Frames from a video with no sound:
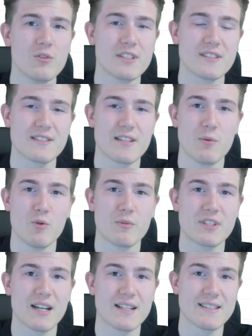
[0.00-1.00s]
das ist ja
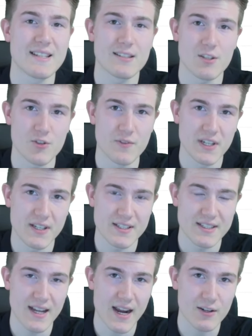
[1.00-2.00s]
momentan sehr, sehr schwierig
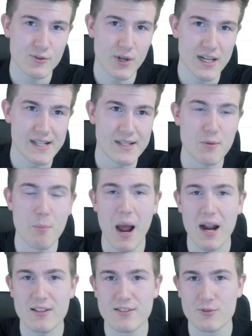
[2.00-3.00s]
in der aktuellen
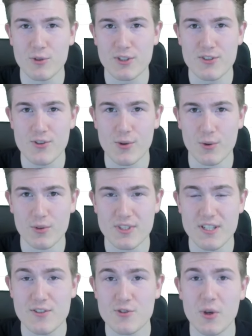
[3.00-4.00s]
Marktsituation,
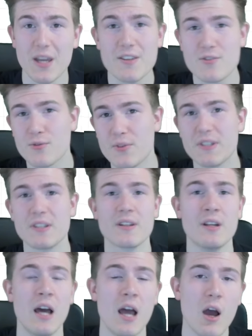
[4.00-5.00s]
sich
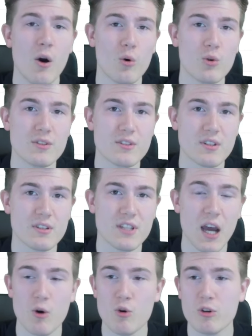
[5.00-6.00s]
zurechtzufinden und äh,
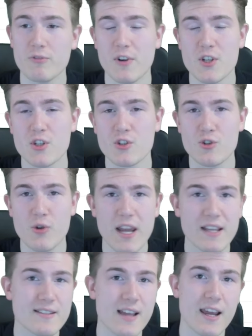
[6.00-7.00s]
ja, irgendwelche
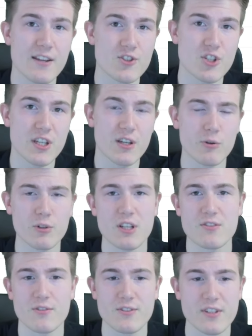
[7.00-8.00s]
Trades, Einstiege oder
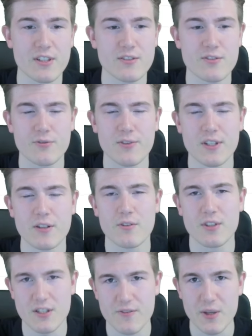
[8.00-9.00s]
sonstiges zu finden.
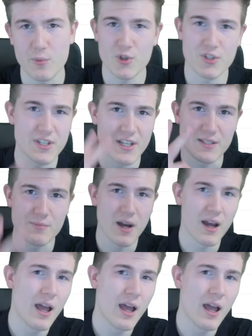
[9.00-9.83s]
Und deswegen möchte ich hier jetzt mal